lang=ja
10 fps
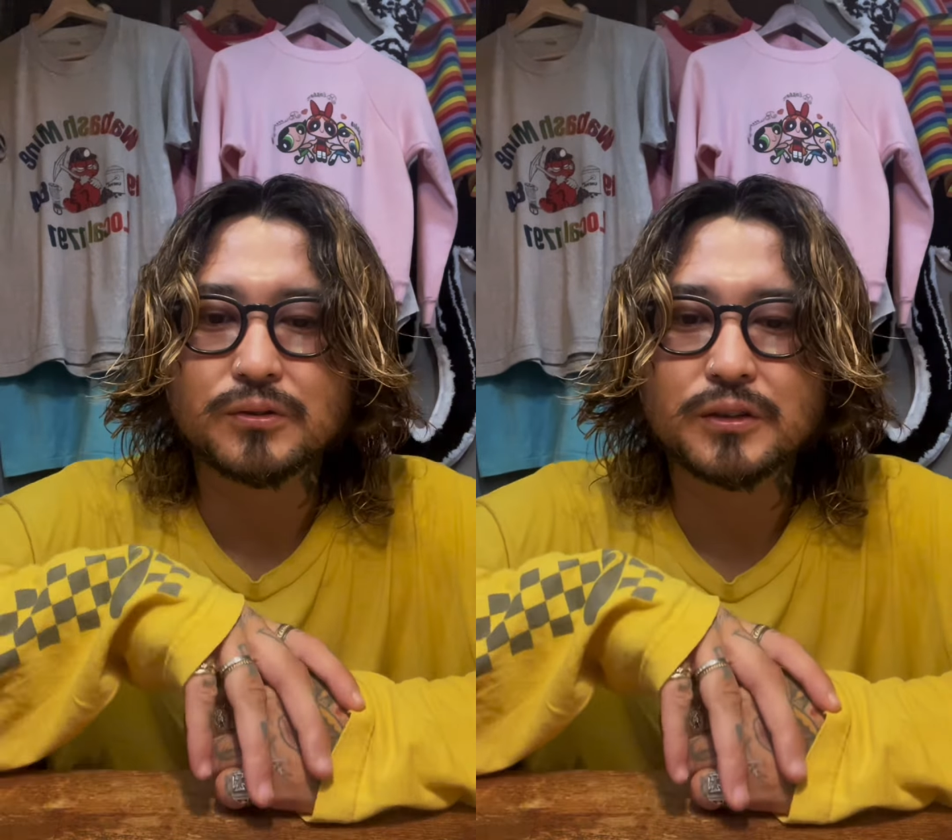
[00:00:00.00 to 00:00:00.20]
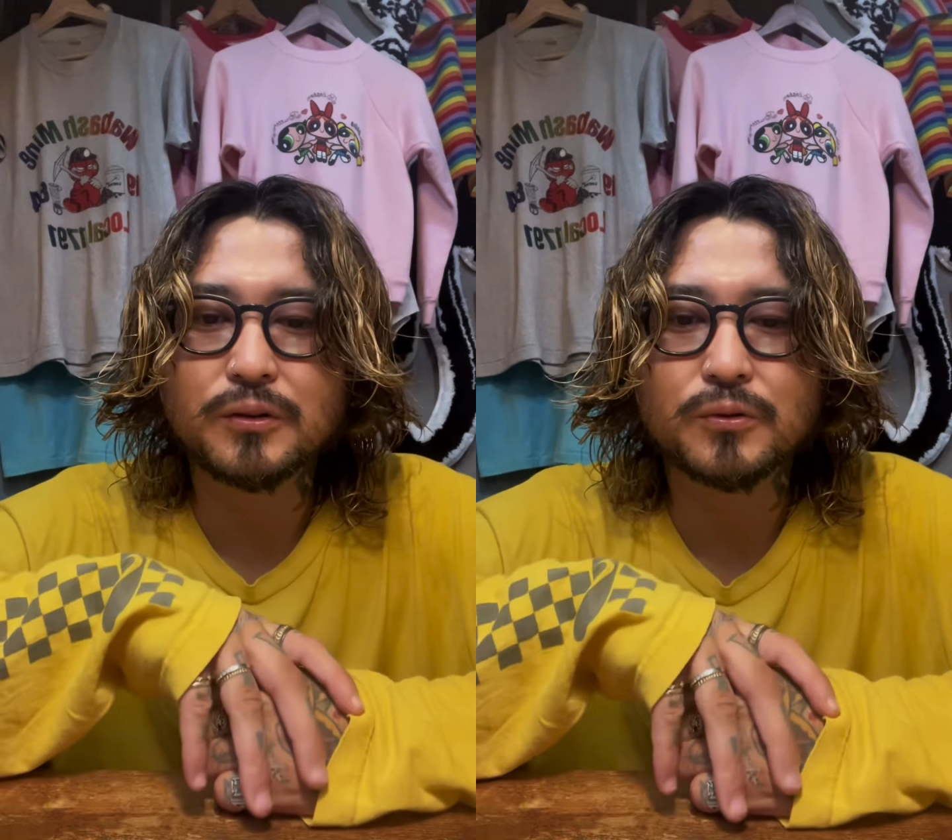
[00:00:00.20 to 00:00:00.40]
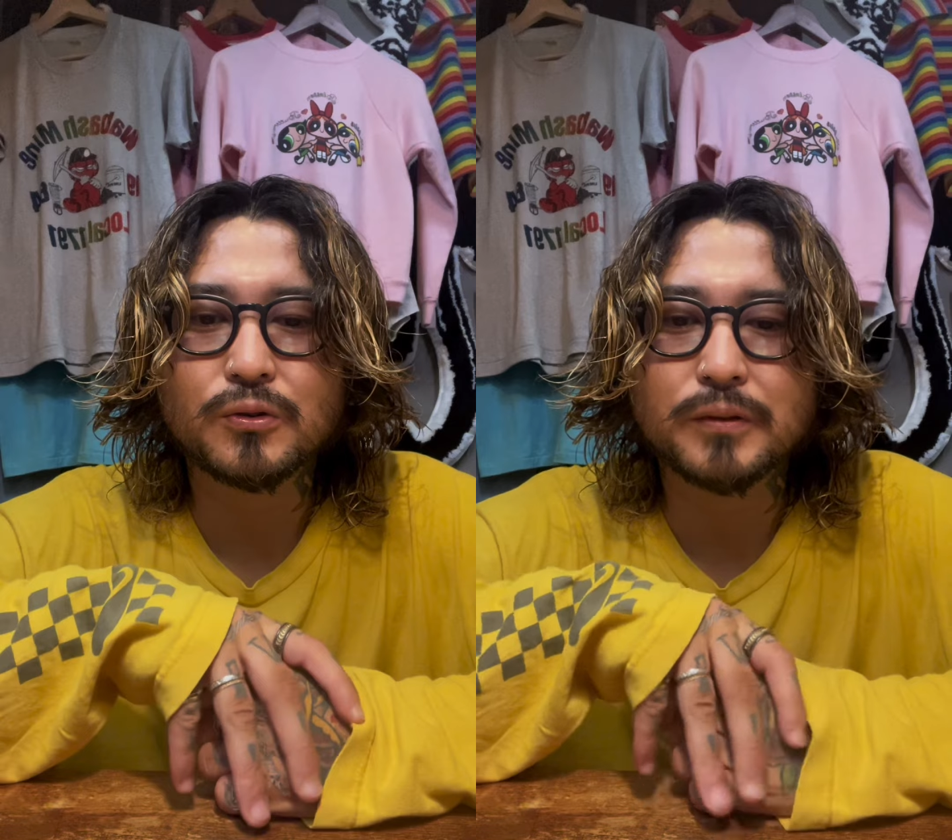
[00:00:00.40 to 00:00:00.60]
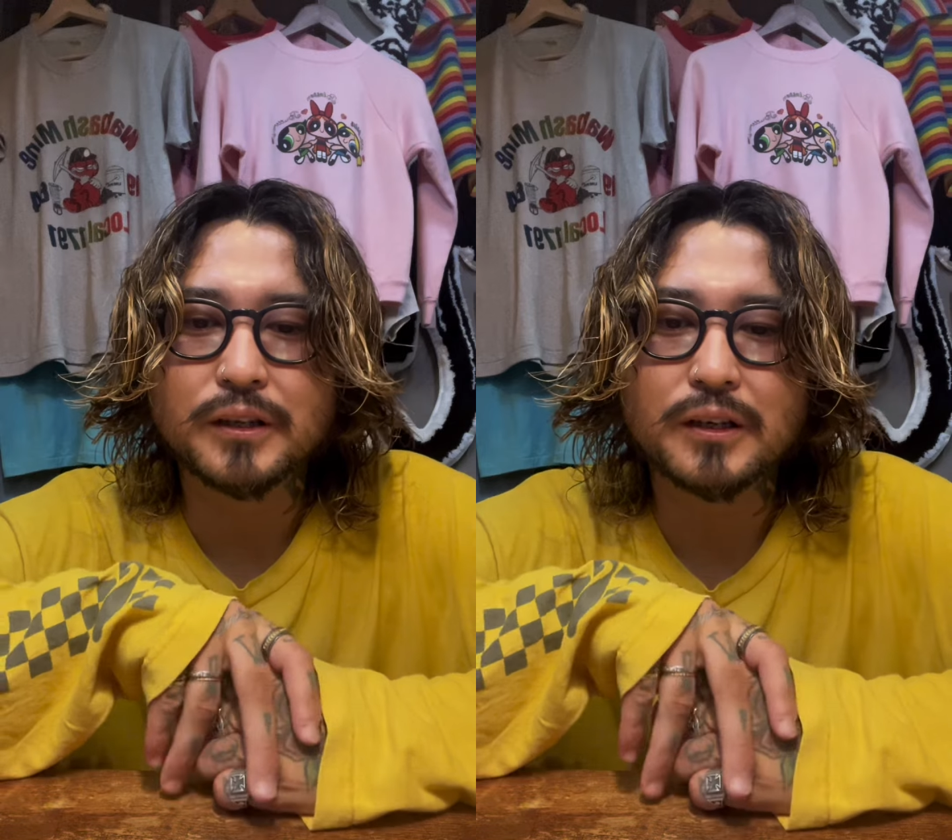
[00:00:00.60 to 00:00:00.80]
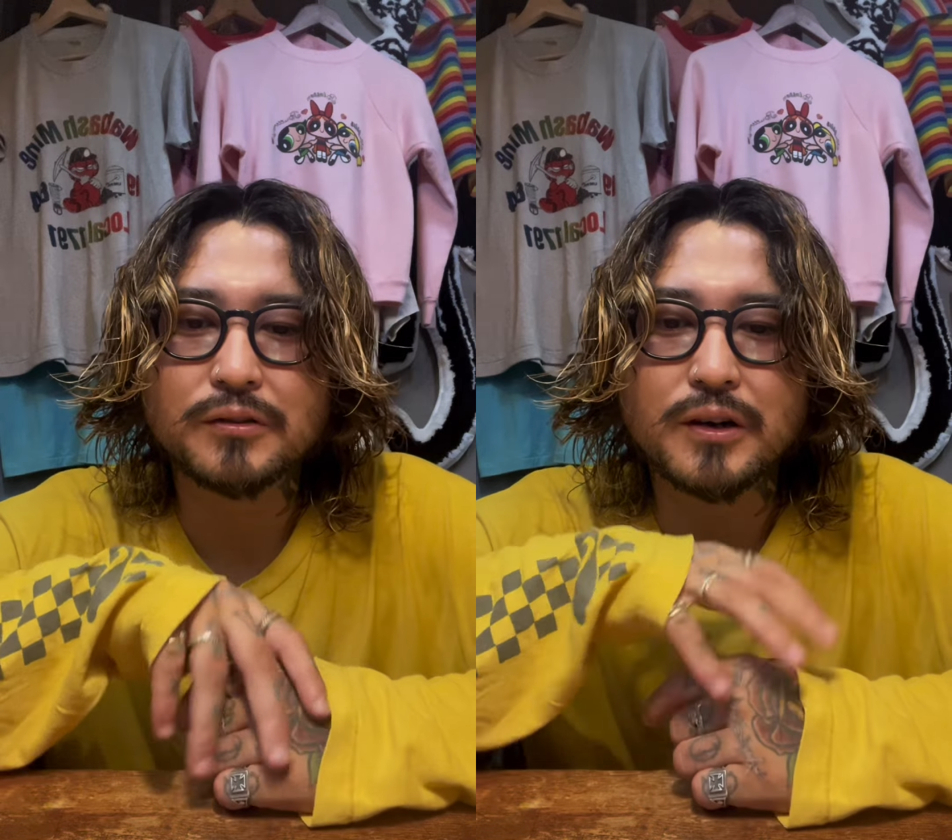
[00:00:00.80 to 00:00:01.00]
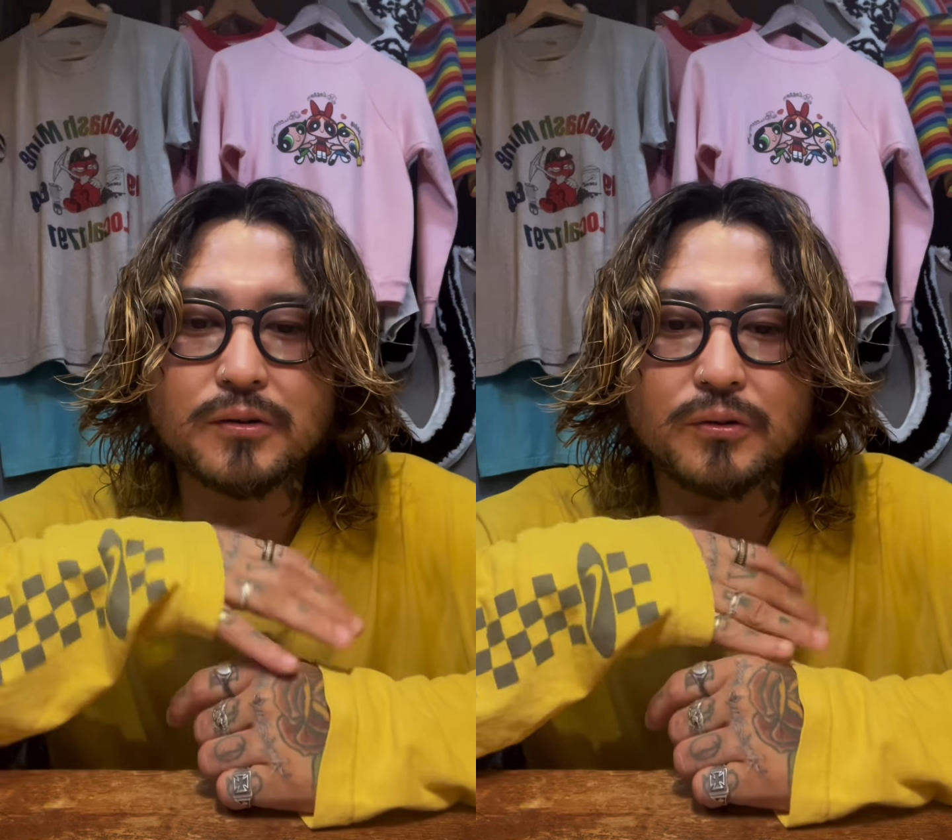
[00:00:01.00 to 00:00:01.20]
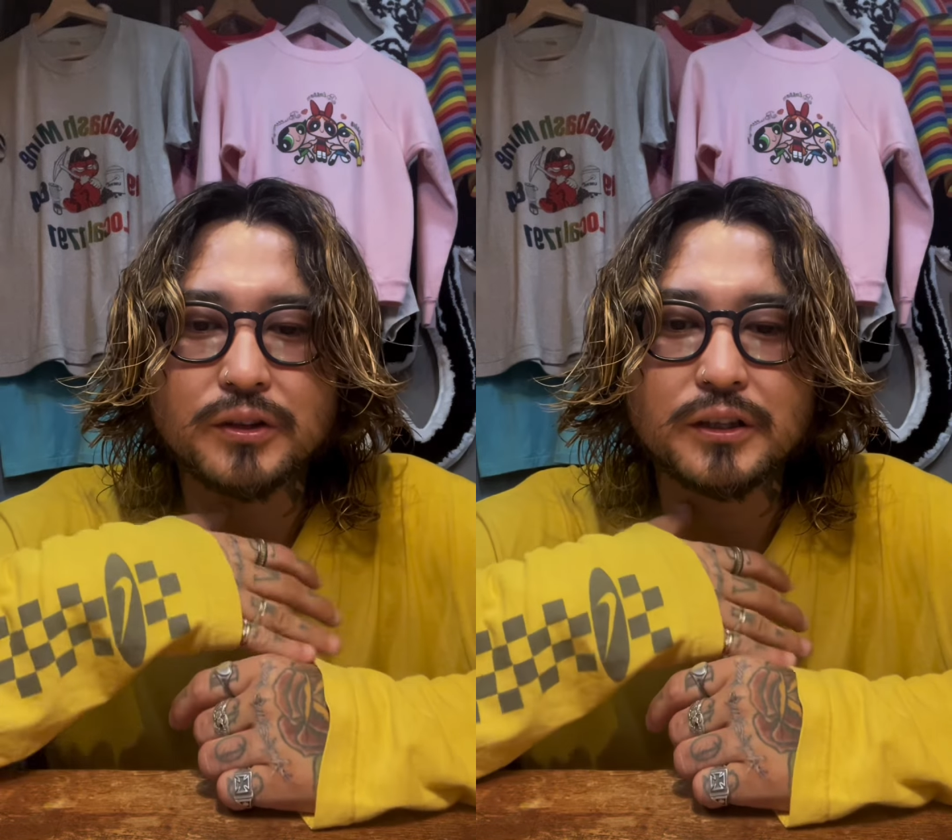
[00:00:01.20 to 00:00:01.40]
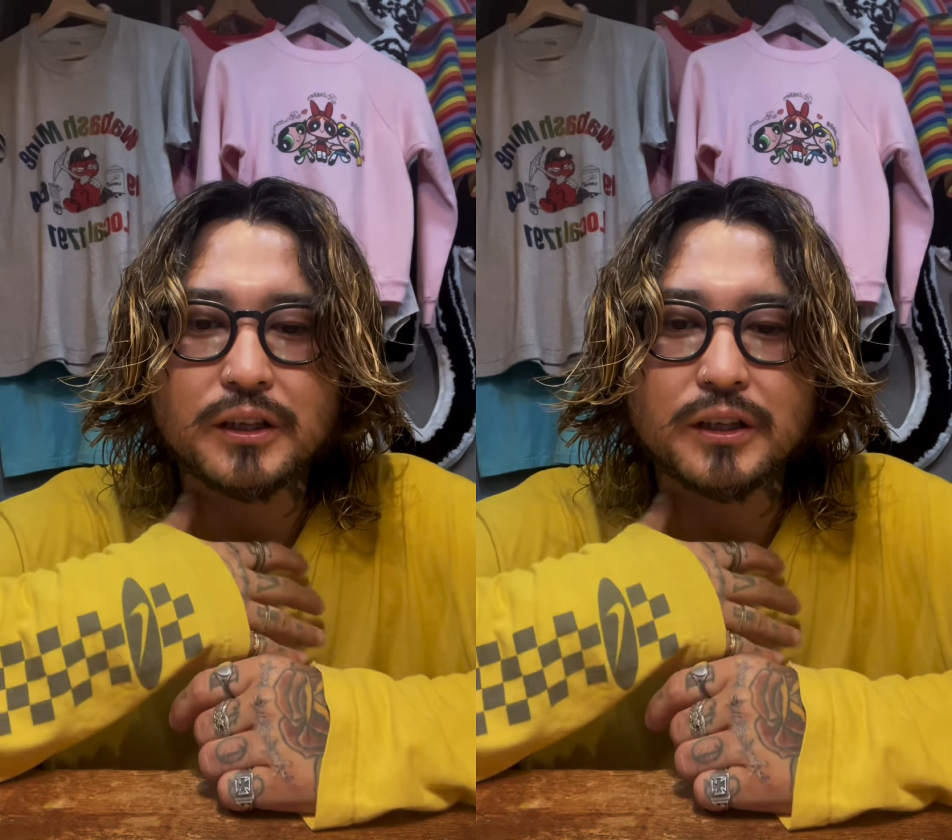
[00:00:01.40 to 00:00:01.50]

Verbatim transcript: 手の甲まで隠れるロンティっ